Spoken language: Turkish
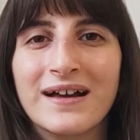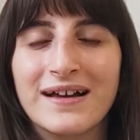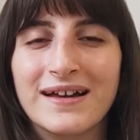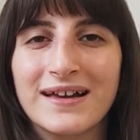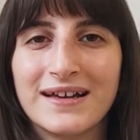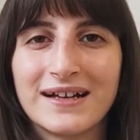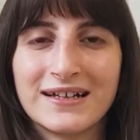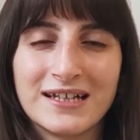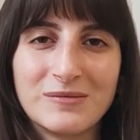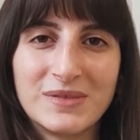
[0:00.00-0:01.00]
Ee,
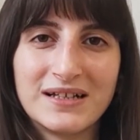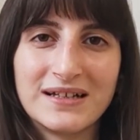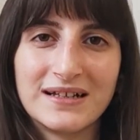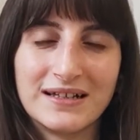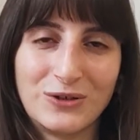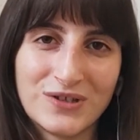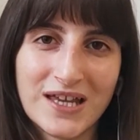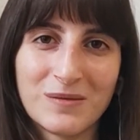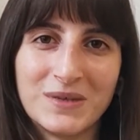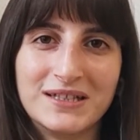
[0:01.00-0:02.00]
kanalıma göz
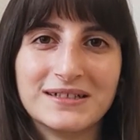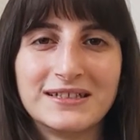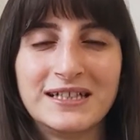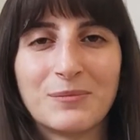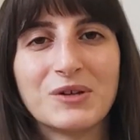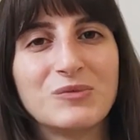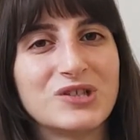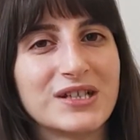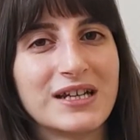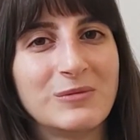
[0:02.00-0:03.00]
atmayı, yaptığım
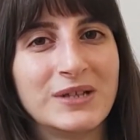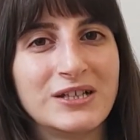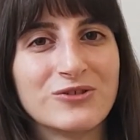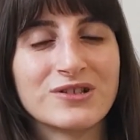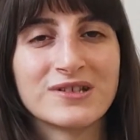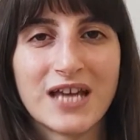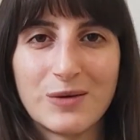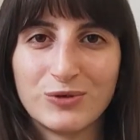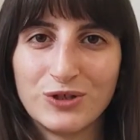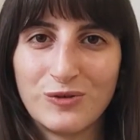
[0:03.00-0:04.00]
içerikleri beğeniyorsanız
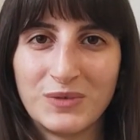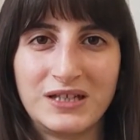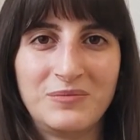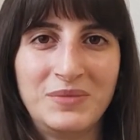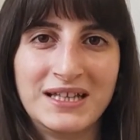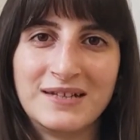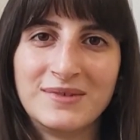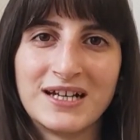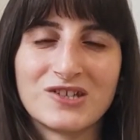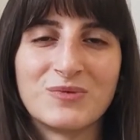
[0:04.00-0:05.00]
abone olmayı,
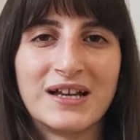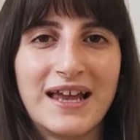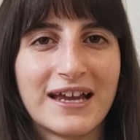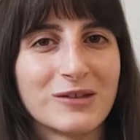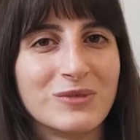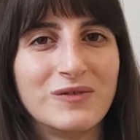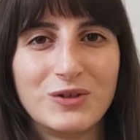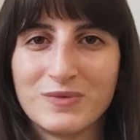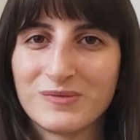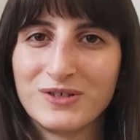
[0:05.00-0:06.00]
bildirimleri açmayı, like etmeyi
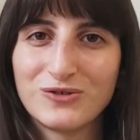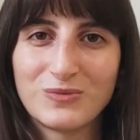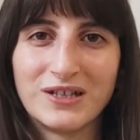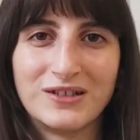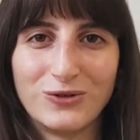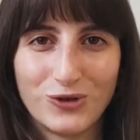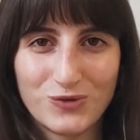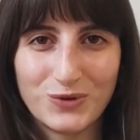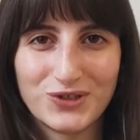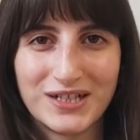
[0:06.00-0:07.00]
bildirim yazmayı unutmayın.
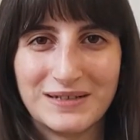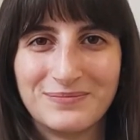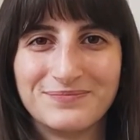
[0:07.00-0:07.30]
Görüşmek üzere.